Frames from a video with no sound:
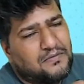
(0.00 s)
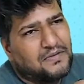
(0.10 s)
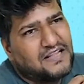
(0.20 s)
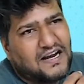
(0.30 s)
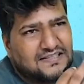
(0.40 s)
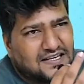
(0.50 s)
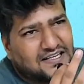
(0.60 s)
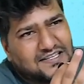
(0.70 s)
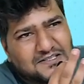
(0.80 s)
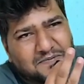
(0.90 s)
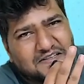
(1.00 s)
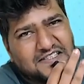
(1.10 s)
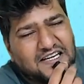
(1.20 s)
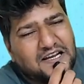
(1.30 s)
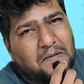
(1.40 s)
पंद्रह हजार का दस
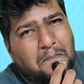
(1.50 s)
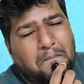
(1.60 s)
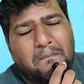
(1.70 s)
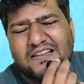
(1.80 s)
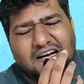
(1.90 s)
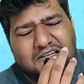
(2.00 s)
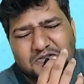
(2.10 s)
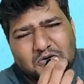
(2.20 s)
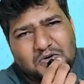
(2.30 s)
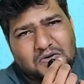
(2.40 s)
परसेंट पंद्रह सौ